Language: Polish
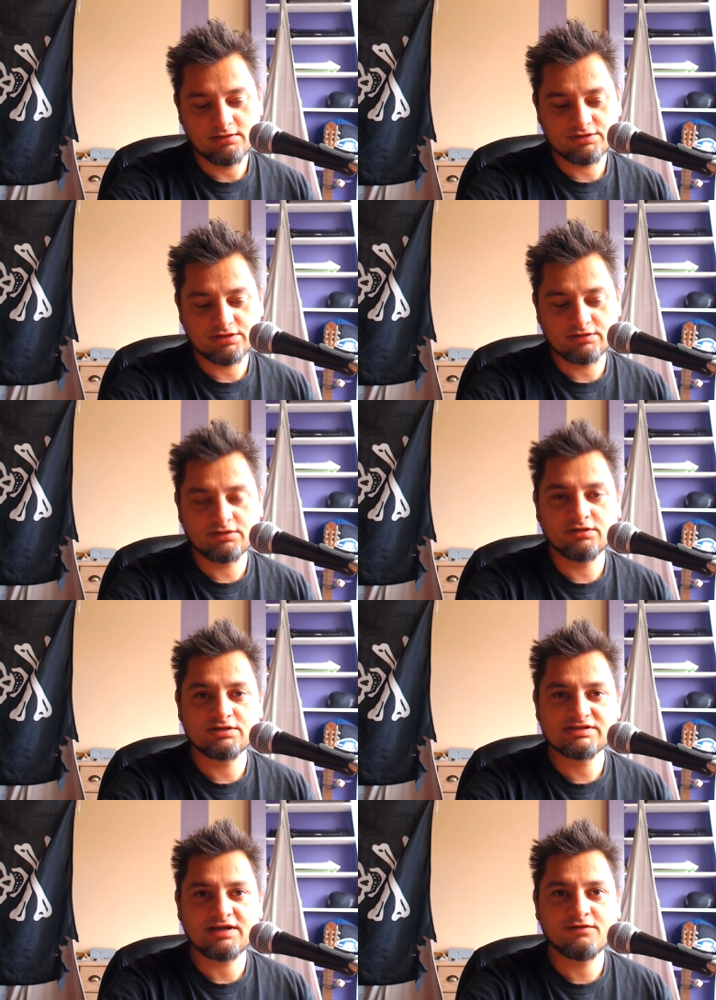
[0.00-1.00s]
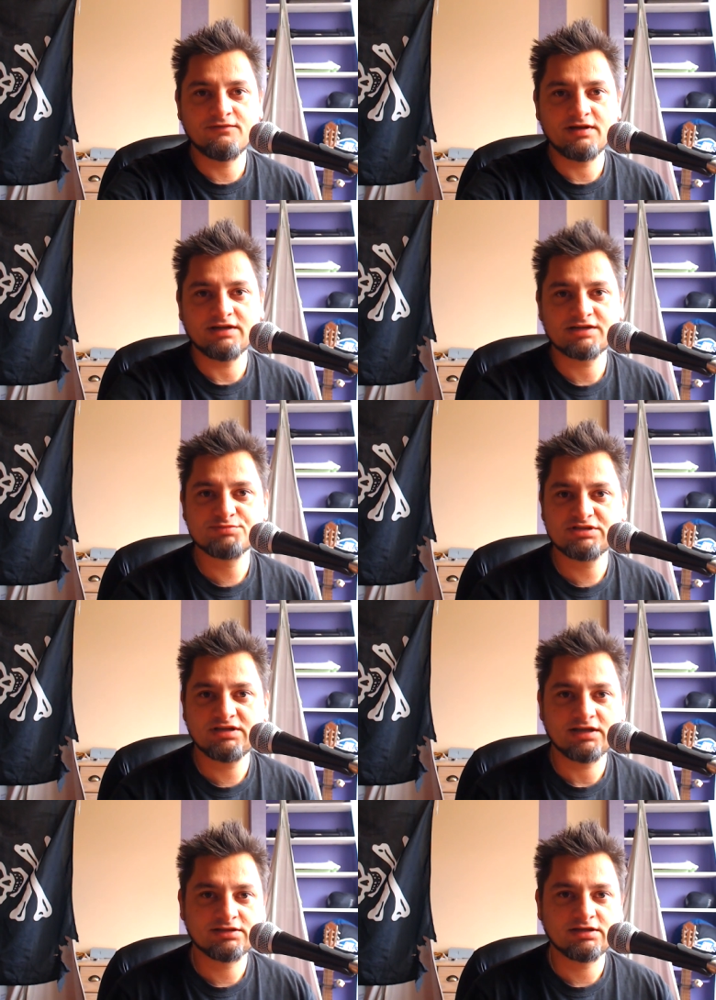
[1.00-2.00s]
że to jest zachowanie jak
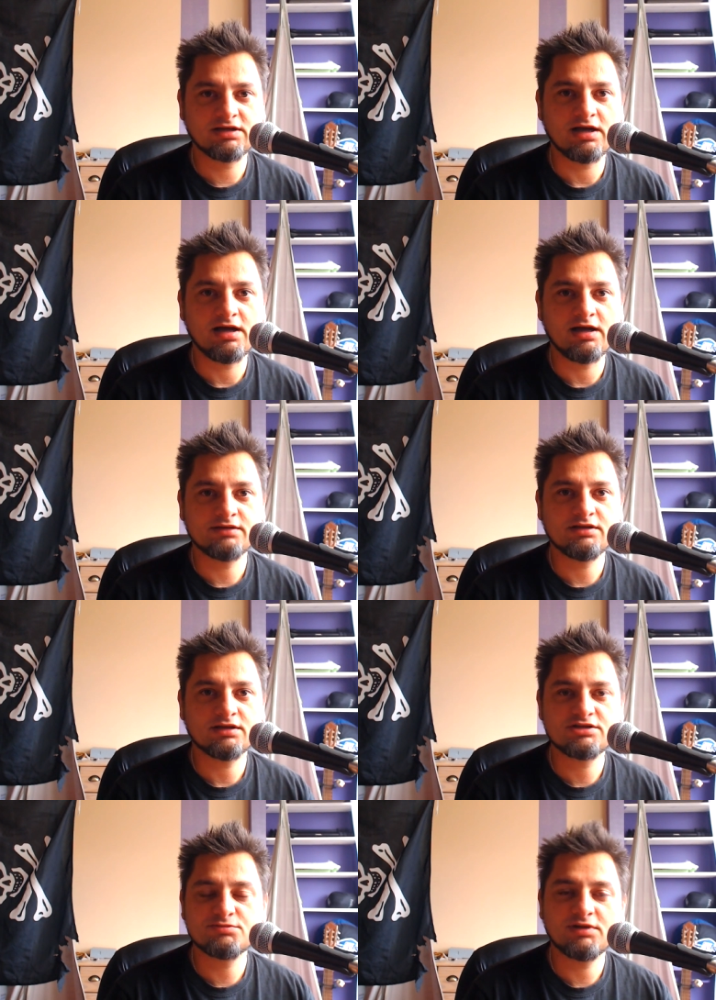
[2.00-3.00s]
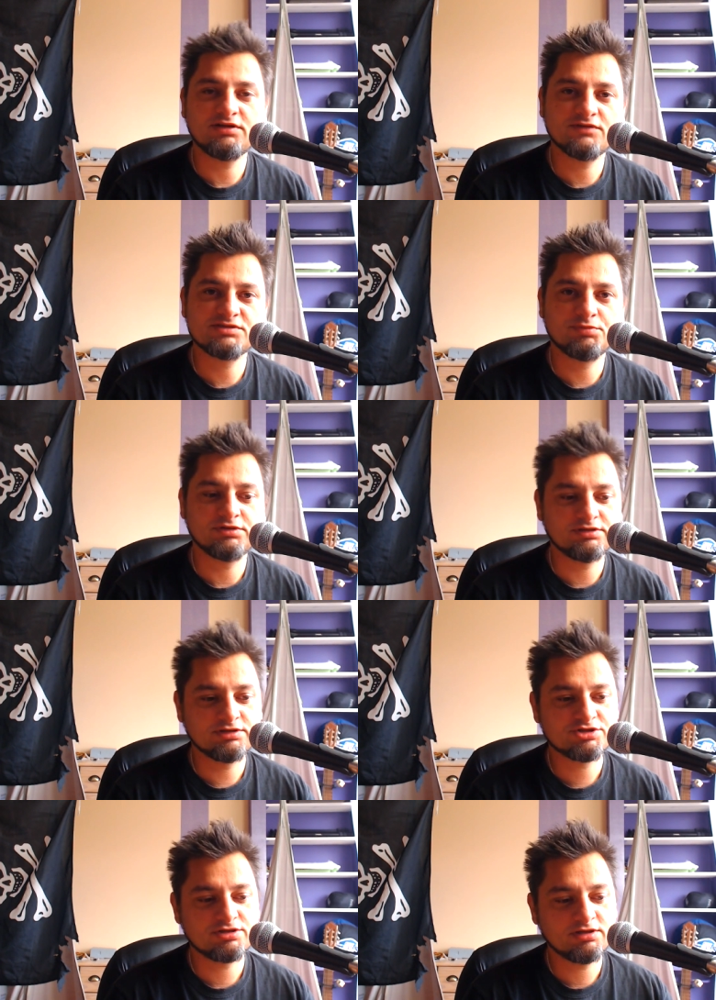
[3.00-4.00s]
psychiatryka, a nie jakiś manifest
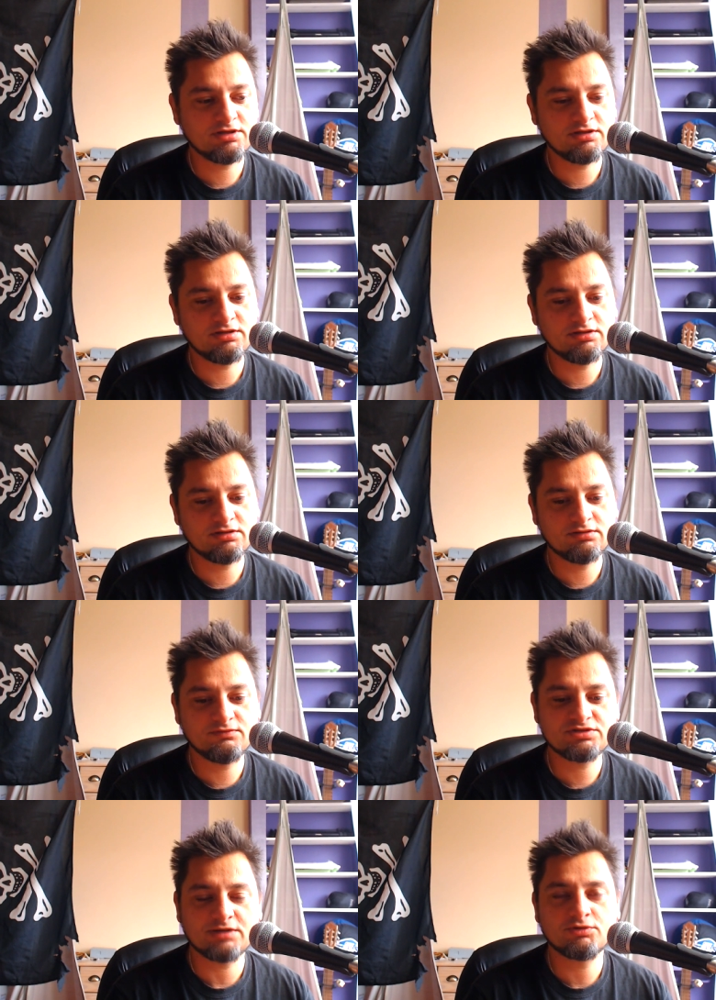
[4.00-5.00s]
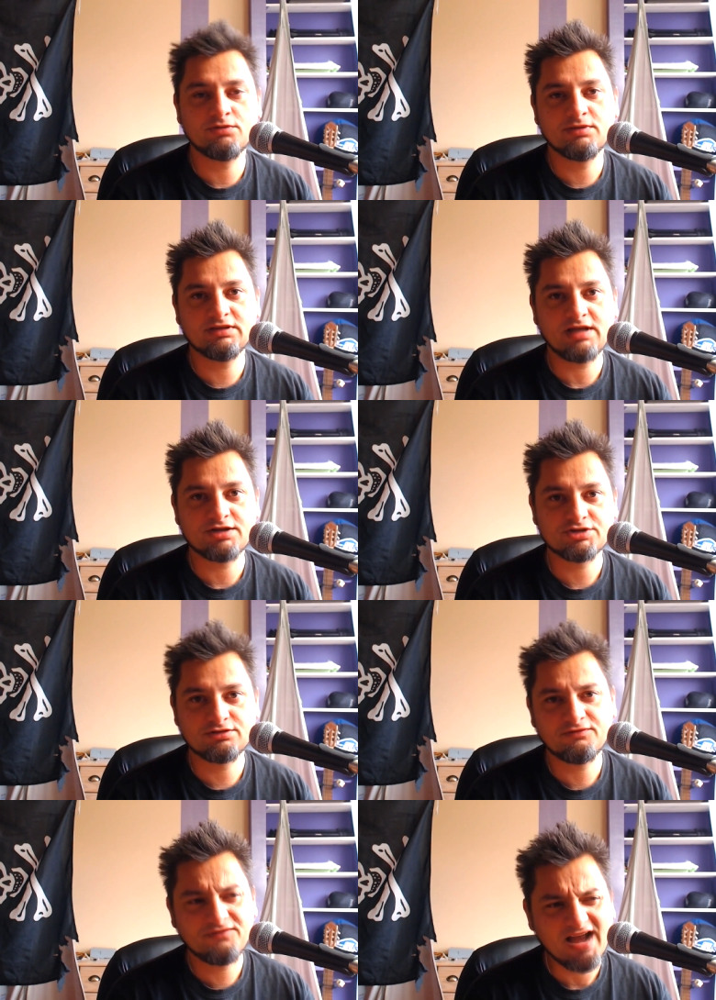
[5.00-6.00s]
polityczny i widziałem komentarze, że
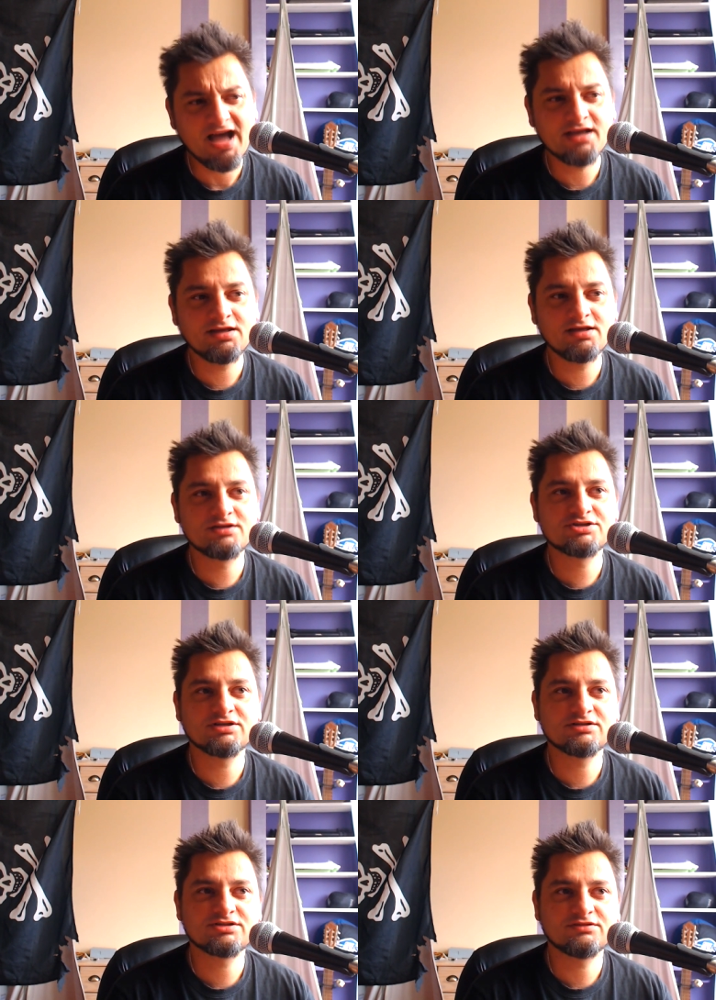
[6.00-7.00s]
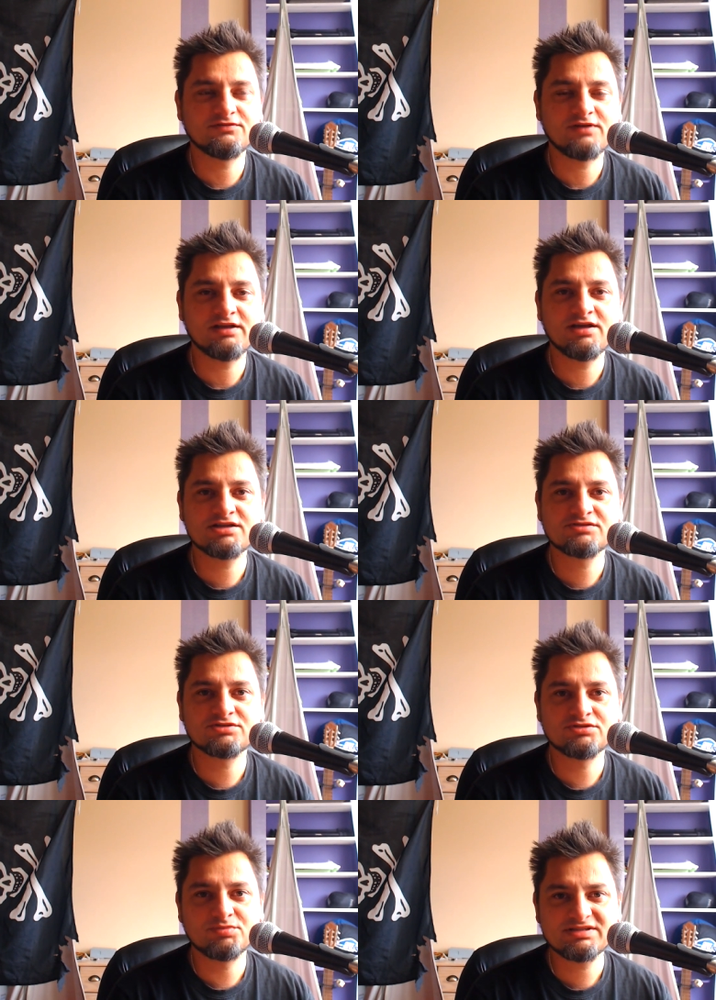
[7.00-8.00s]
to frajer, że, że to frajerstwo,
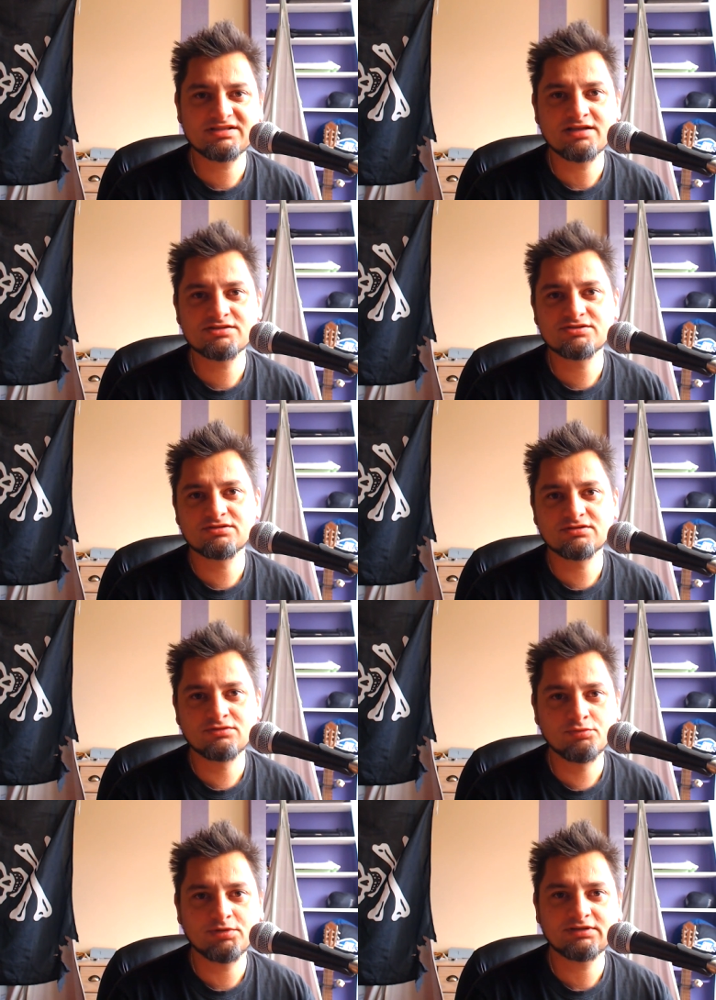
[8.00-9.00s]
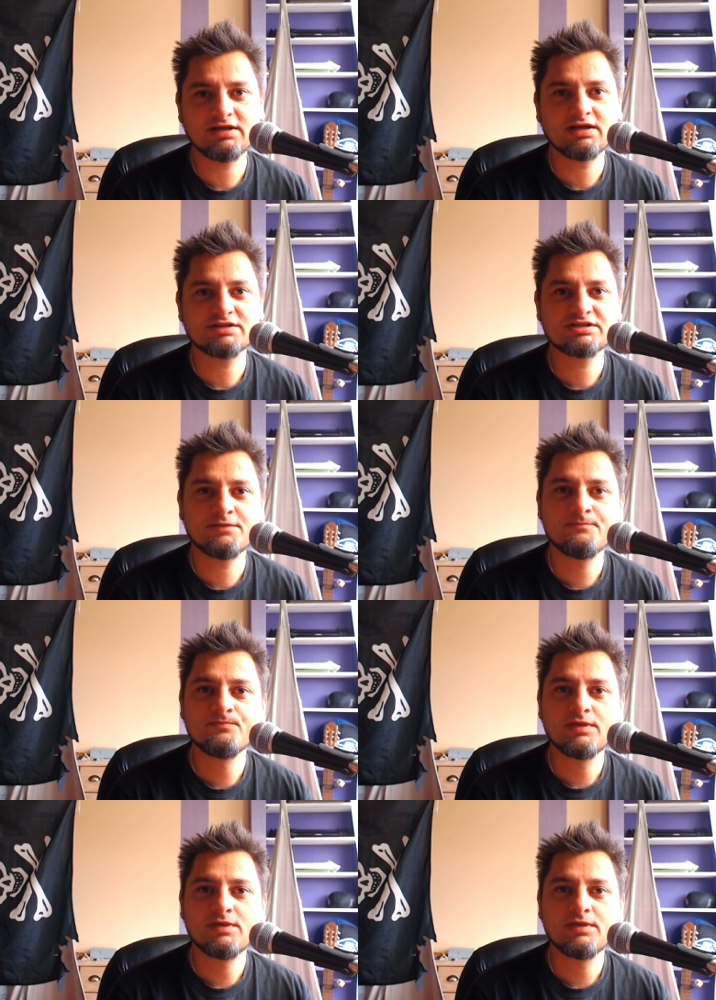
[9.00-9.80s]
że to bez sensu, że to głupota jakaś tam.